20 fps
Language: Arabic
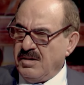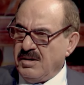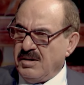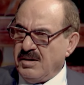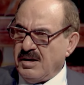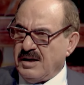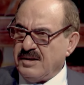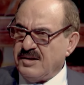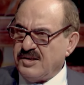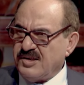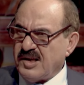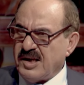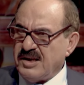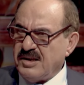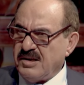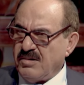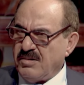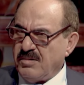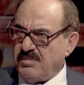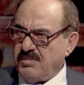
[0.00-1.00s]
يعني
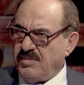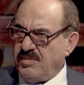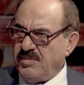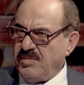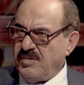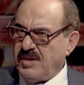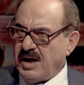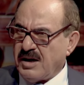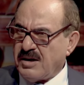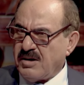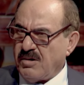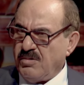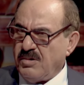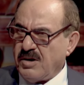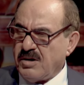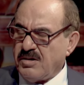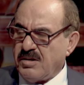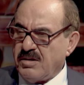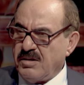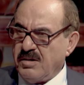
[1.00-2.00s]
سيء في ذاك الوقت
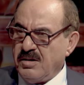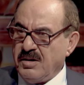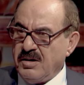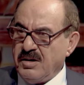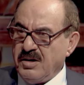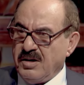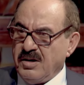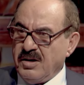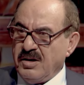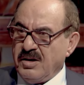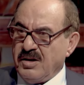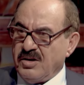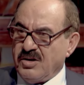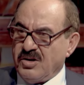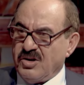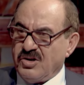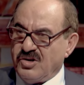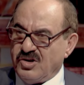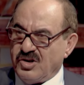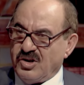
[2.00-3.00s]

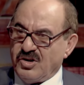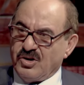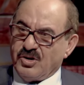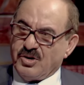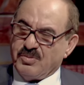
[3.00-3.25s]
يجي